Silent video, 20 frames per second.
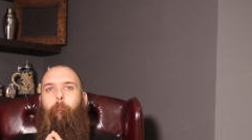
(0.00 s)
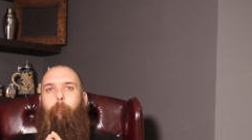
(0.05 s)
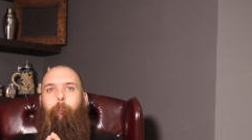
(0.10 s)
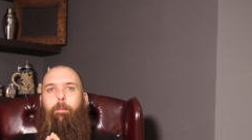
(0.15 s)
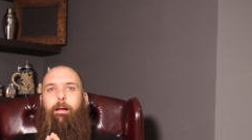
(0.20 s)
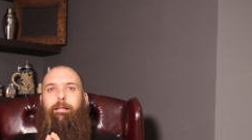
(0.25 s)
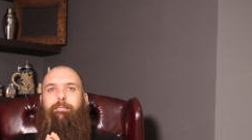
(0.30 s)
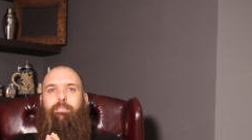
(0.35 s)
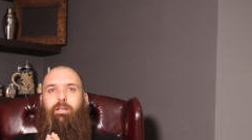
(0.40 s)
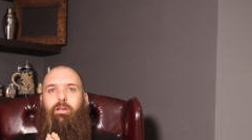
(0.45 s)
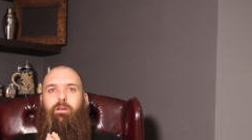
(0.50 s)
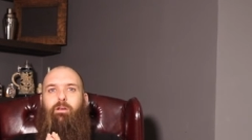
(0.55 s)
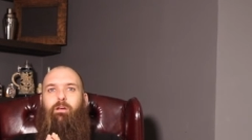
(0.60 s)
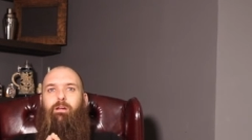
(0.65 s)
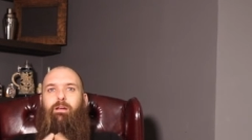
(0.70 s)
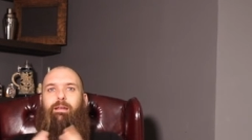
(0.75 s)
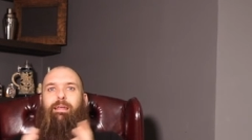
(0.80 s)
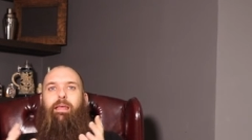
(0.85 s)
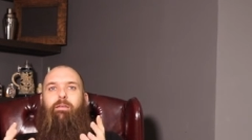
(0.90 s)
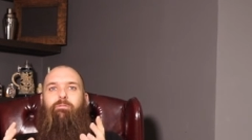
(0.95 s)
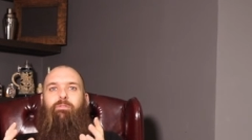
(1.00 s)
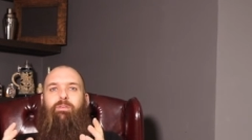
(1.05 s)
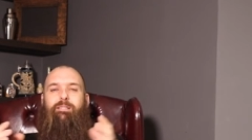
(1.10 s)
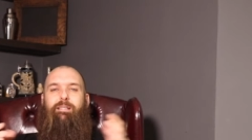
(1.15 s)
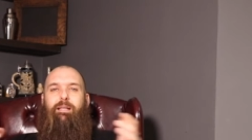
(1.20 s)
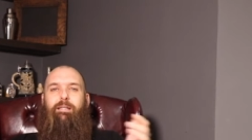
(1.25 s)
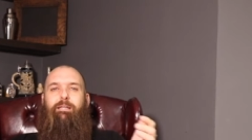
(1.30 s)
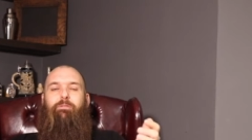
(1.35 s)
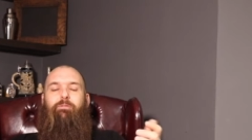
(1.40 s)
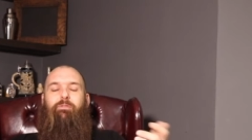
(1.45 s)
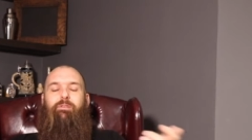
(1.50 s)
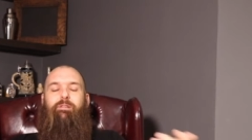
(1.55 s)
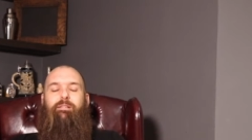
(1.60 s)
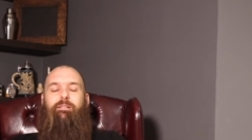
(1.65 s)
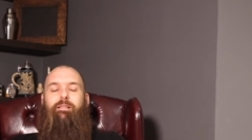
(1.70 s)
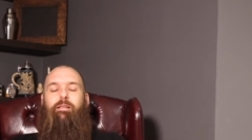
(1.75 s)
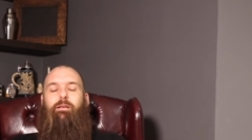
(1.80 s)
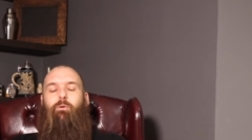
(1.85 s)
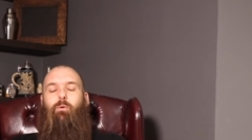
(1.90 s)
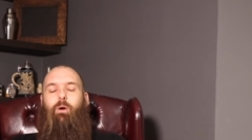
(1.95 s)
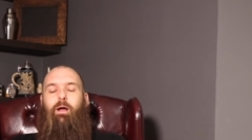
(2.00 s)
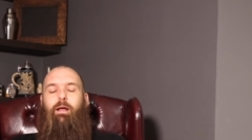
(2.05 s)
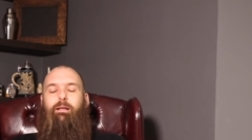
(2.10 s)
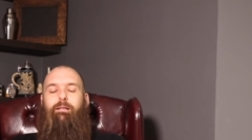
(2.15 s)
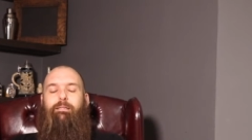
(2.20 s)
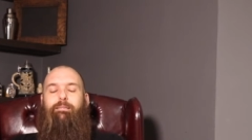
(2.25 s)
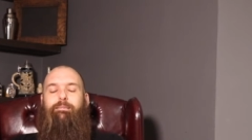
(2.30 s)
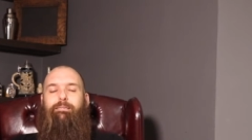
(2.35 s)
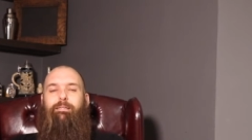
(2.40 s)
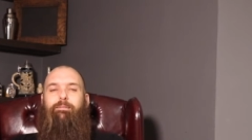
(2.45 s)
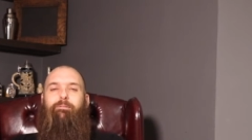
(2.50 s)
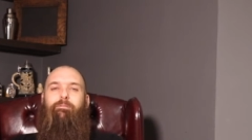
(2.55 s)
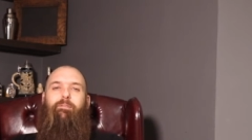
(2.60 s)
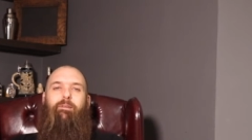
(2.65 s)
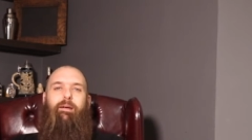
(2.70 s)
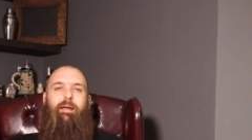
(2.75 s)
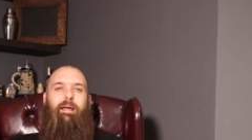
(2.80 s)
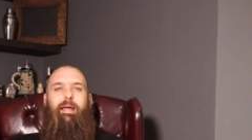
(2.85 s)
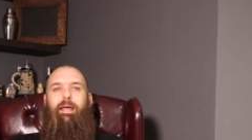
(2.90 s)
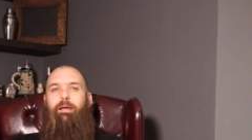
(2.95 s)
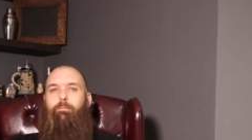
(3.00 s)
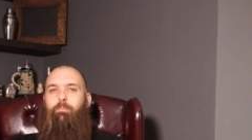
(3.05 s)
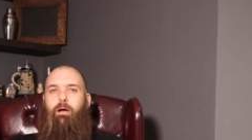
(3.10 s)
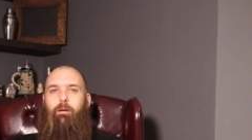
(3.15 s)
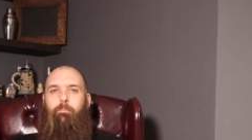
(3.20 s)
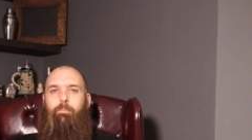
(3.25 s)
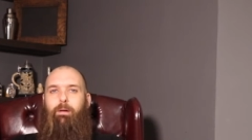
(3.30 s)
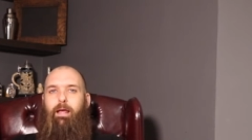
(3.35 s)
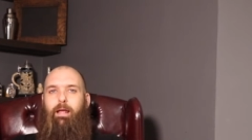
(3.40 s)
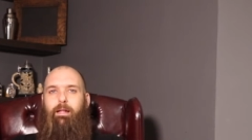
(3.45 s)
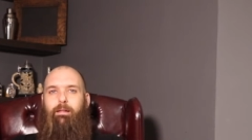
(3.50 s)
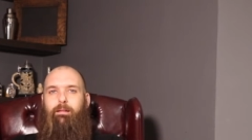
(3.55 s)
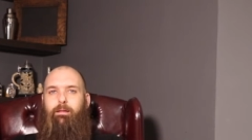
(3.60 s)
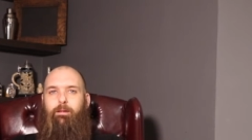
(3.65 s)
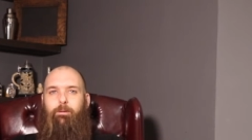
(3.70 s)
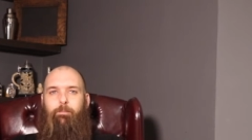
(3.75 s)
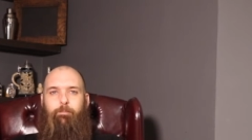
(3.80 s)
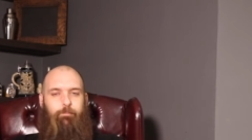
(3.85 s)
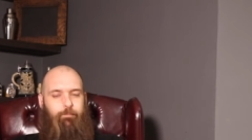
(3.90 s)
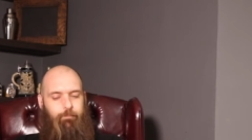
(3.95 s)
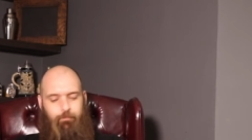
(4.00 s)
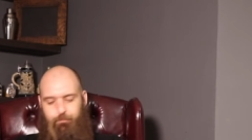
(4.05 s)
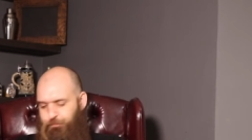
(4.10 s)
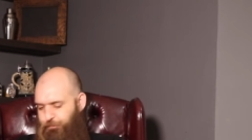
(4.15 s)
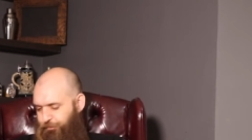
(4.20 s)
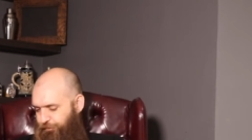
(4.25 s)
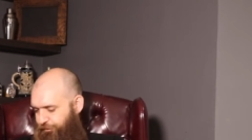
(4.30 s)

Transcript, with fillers: parce que la vie sans défi, c'est quoi? C'est vraiment pas.